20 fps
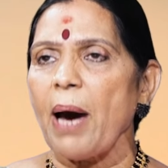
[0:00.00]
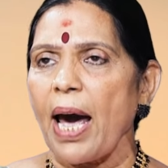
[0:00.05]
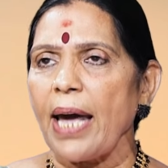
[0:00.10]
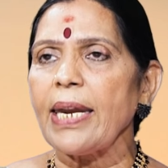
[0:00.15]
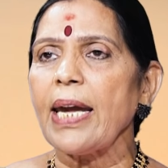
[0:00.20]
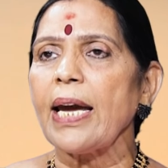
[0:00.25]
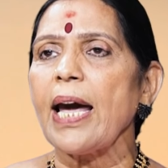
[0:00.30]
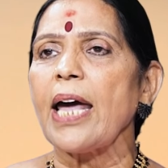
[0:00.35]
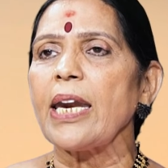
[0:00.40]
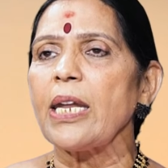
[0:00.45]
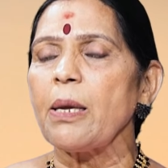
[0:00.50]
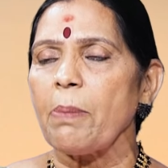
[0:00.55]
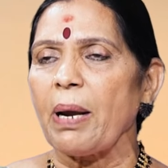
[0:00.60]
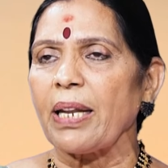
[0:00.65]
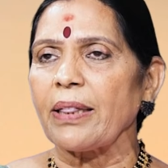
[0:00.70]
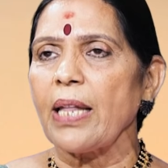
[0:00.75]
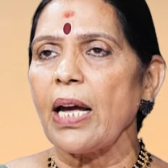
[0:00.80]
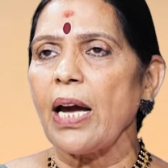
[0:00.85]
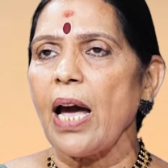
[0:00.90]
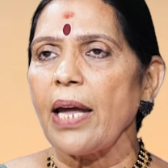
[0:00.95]
భార్య గాని
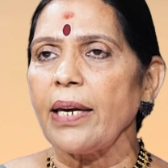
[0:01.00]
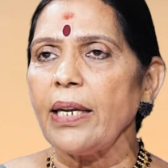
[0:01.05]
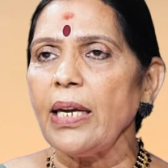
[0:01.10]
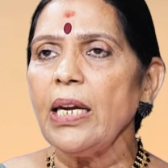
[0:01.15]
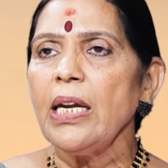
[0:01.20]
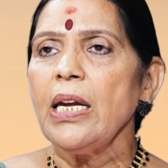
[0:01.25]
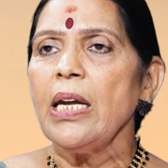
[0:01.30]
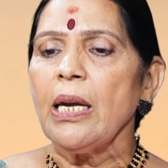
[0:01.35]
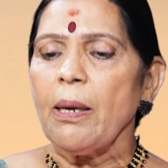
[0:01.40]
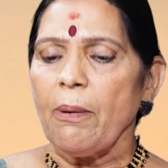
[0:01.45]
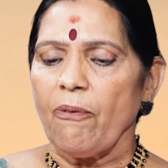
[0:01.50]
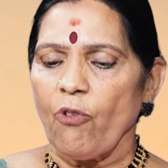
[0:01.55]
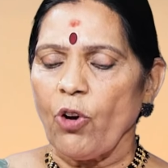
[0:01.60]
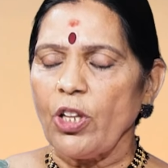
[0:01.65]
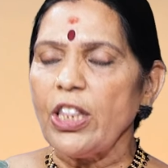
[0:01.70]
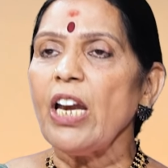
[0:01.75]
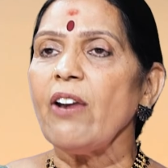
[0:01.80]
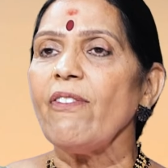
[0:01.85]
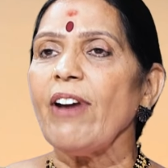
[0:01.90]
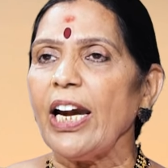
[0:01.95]
భర్త గాని
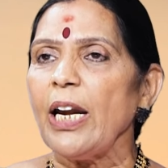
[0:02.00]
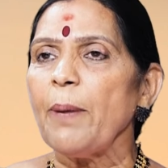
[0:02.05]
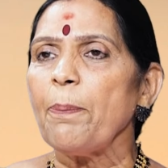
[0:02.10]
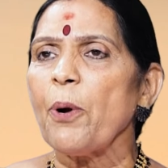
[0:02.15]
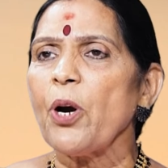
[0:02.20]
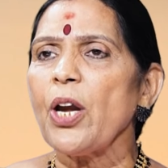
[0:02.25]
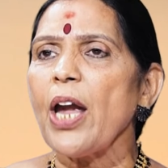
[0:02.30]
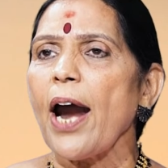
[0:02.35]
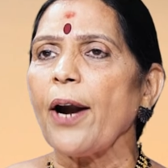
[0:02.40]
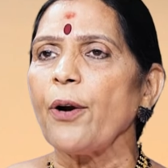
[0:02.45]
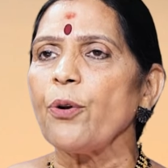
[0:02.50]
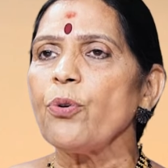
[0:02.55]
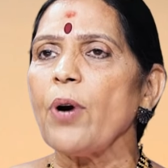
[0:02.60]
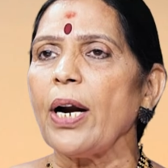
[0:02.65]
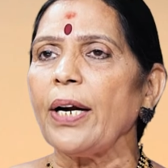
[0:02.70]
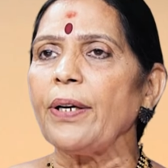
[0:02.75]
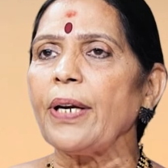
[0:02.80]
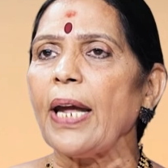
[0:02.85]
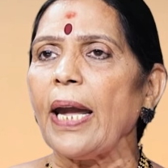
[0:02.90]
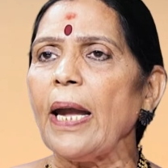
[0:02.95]
వదిలి వెళ్ళిపోయాడు
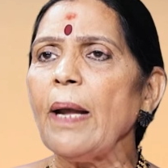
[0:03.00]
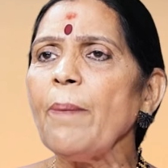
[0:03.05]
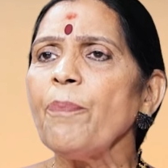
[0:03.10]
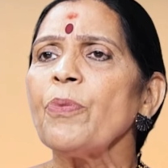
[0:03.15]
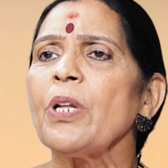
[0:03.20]
అంటే